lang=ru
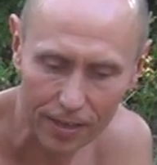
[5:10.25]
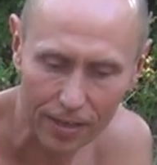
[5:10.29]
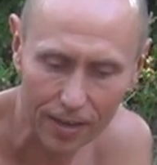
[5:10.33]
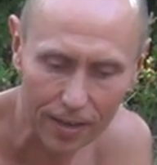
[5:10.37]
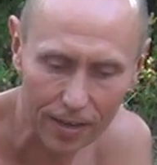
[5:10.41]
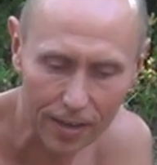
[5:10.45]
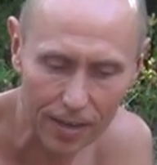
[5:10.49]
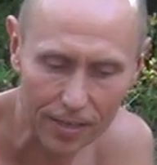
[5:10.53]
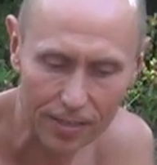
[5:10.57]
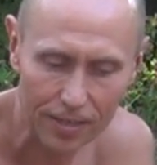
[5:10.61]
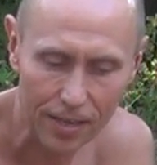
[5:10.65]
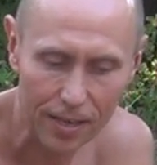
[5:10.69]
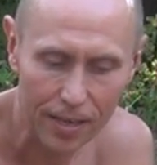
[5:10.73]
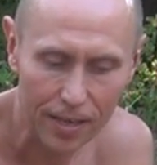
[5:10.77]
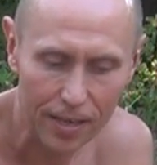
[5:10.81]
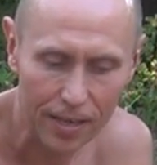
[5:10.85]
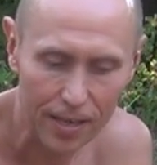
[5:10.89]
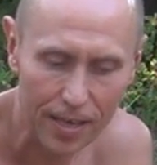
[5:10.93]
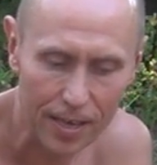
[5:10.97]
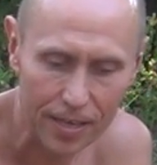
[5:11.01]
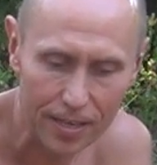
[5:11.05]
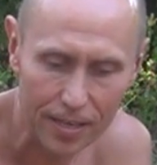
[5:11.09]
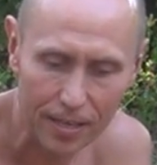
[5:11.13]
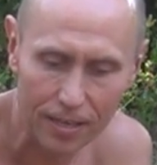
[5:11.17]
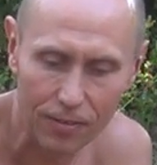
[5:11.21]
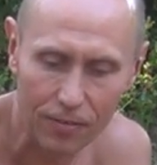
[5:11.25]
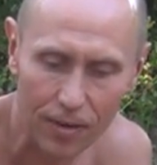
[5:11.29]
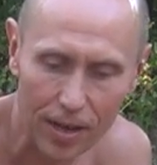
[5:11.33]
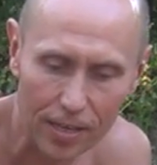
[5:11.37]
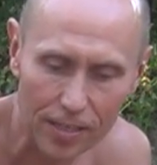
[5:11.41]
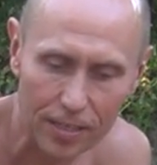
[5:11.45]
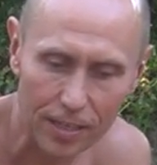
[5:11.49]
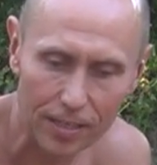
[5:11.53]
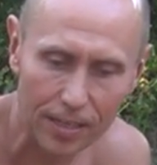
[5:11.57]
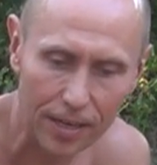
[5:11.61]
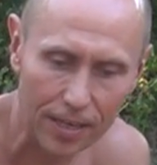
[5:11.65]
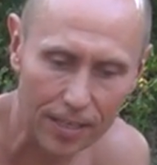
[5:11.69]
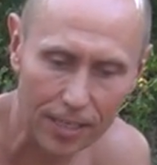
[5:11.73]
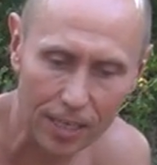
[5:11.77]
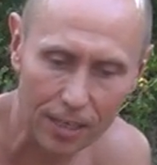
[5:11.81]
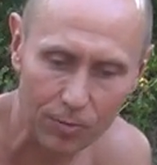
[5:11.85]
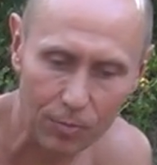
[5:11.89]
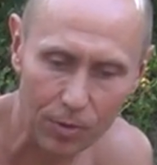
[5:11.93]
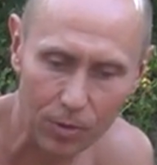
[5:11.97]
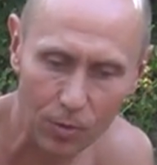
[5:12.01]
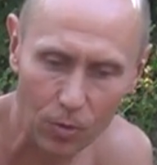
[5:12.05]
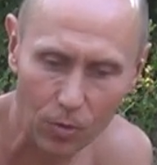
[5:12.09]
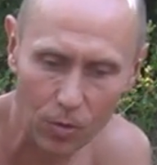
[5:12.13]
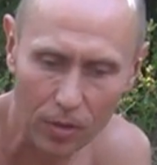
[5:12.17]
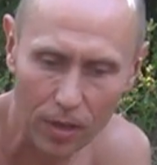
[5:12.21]
Как раз эти 20-30
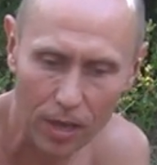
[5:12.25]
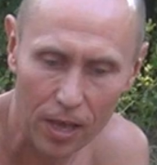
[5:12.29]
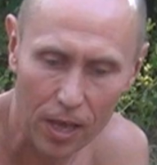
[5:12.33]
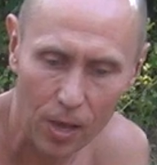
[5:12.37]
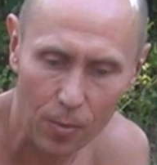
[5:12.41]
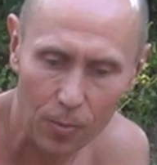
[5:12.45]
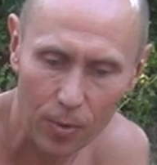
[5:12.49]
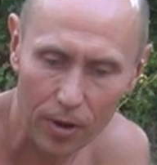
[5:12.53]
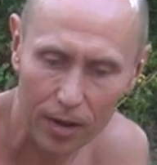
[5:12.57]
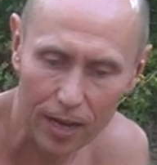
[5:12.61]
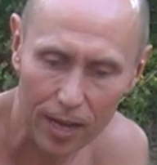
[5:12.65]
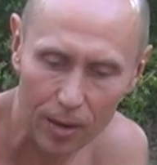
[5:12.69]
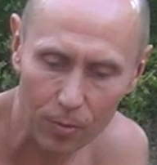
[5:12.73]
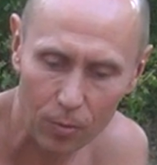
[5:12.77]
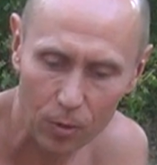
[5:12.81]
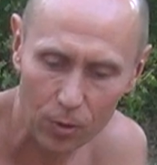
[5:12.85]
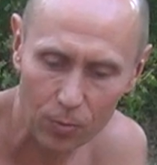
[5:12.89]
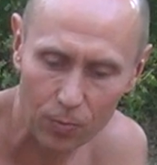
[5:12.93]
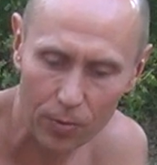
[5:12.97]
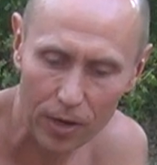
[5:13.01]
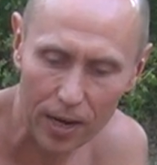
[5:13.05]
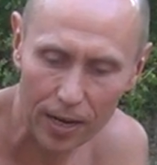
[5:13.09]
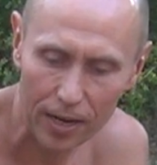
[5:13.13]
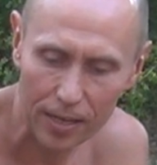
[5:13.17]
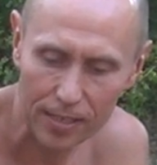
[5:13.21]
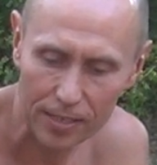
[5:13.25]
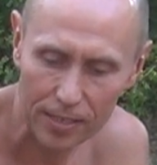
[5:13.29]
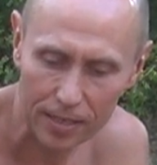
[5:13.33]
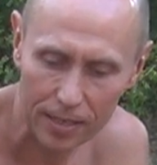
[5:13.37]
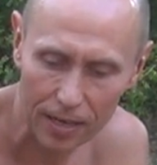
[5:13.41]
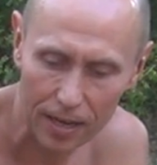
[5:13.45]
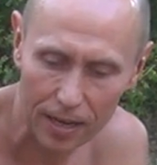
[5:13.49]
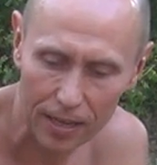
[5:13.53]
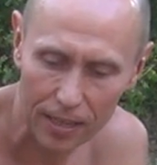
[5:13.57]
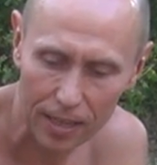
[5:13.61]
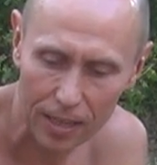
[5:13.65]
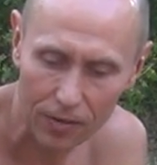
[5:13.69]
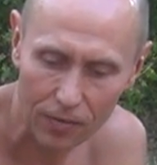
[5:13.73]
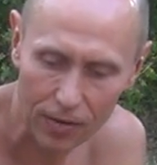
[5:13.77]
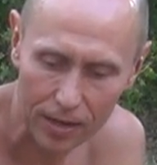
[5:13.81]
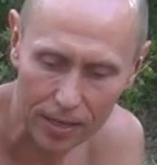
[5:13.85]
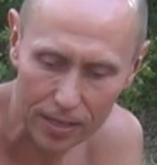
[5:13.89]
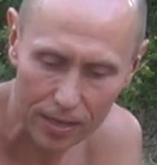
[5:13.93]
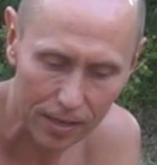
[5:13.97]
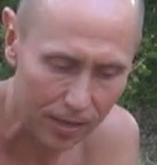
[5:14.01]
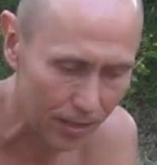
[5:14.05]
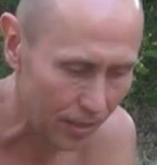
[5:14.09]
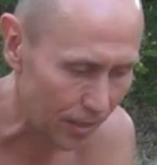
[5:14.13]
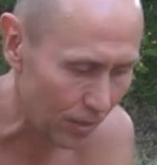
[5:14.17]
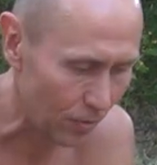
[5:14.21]
минут, пока будут пряности отдавать
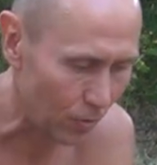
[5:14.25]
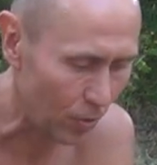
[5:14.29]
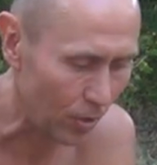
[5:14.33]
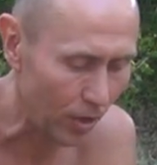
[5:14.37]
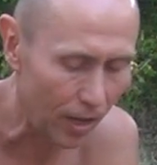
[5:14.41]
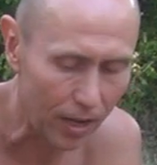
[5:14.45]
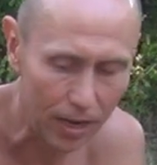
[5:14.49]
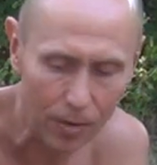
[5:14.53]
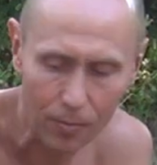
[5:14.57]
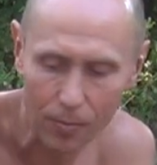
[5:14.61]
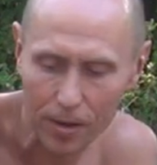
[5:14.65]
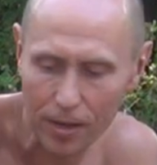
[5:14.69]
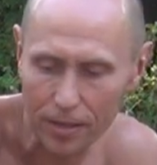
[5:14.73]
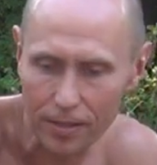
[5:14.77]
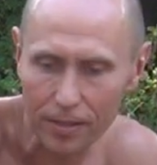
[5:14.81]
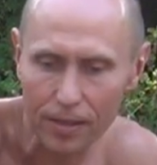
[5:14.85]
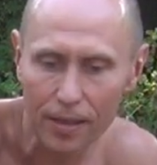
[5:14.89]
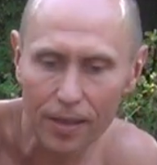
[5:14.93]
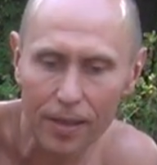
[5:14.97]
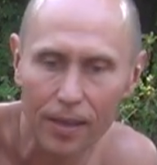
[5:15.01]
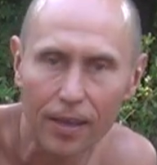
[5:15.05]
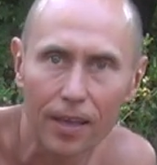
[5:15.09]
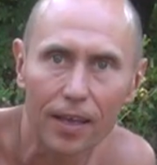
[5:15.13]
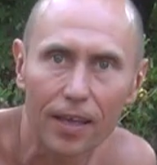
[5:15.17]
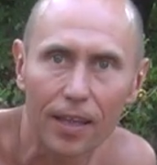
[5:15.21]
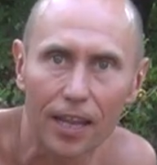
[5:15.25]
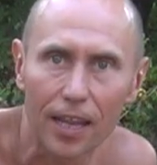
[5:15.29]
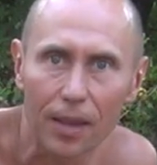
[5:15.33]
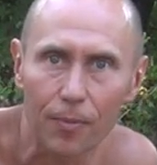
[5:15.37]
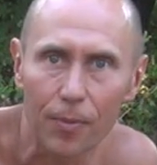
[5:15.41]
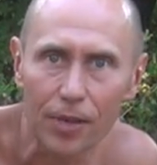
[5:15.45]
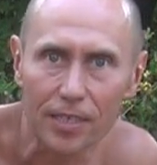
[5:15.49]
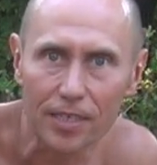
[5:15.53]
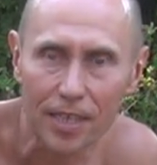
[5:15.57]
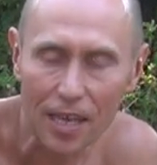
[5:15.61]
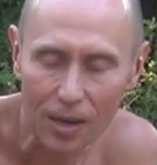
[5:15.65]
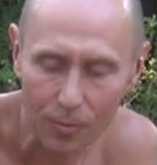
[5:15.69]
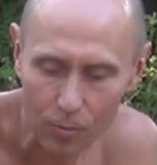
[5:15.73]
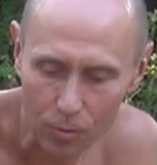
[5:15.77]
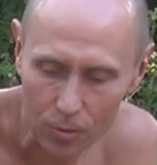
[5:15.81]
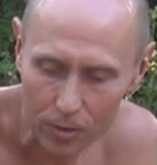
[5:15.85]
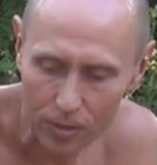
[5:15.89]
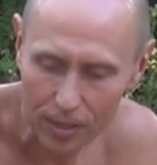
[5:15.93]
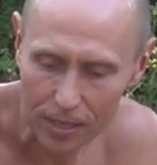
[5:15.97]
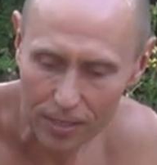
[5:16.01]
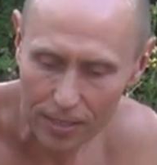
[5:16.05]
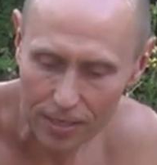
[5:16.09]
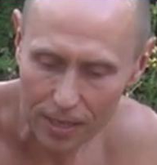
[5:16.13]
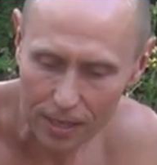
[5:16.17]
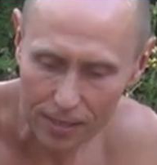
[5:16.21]
свой аромат, для мяска
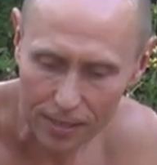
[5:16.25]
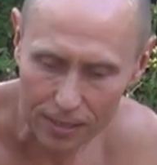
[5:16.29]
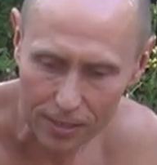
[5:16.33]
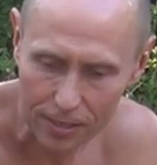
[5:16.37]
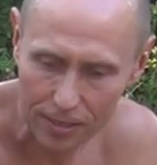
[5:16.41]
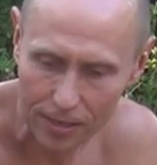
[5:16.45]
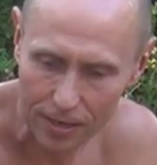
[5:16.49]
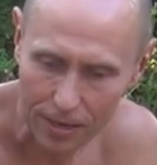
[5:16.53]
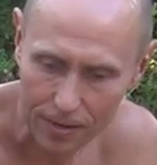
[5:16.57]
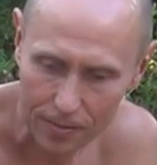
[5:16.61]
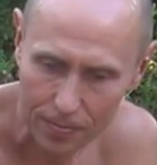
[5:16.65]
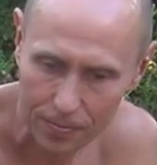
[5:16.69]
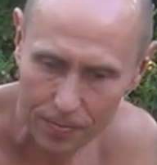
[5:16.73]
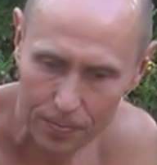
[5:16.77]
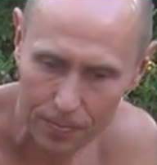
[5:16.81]
будет достаточно